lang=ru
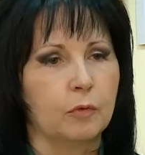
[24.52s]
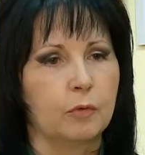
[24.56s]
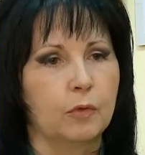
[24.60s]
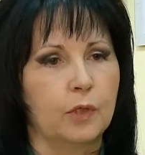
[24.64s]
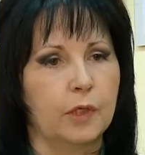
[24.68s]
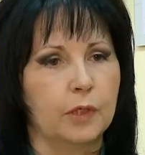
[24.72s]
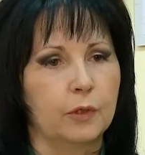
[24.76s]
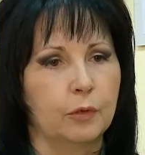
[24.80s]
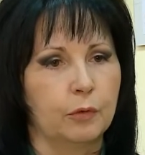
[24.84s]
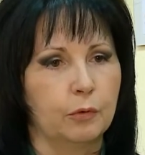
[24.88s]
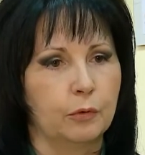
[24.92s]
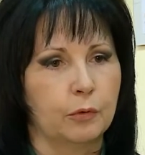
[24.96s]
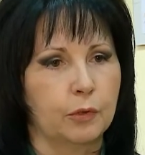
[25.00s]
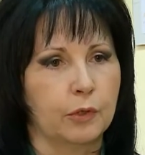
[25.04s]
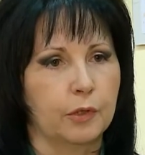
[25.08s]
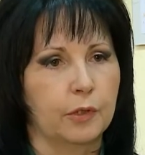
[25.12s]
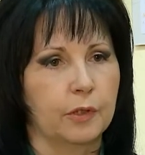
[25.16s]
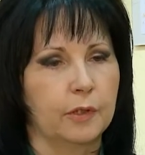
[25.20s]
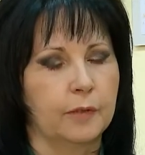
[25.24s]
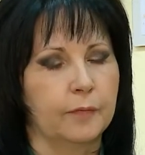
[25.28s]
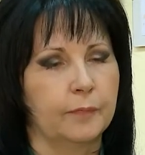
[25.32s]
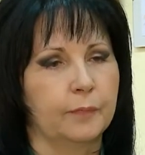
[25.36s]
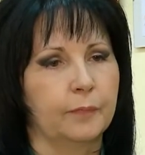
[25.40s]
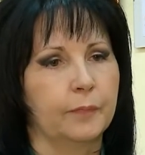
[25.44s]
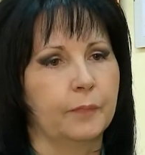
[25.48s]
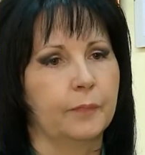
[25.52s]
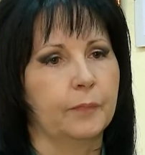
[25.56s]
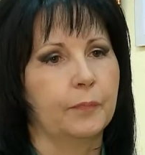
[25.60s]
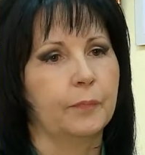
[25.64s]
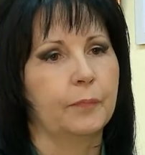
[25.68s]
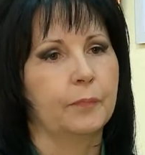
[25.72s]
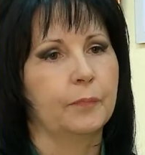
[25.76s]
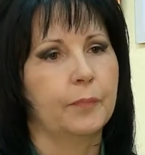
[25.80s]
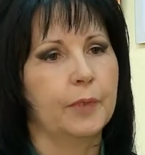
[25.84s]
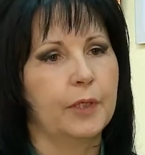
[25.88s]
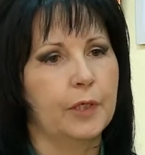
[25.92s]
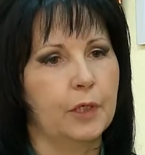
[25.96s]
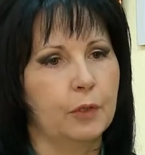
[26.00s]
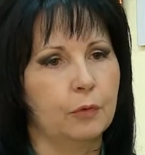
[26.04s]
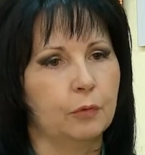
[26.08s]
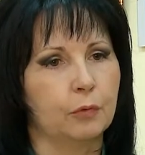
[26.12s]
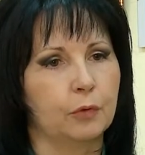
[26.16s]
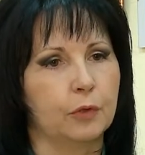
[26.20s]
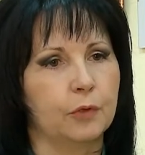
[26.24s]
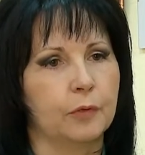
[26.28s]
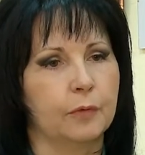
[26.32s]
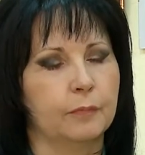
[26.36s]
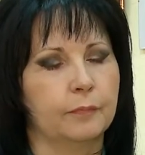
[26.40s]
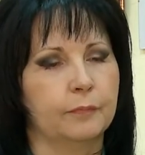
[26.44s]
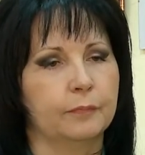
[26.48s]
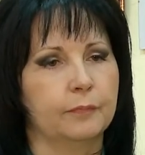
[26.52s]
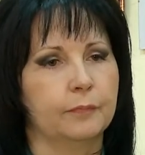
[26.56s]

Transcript: у которых период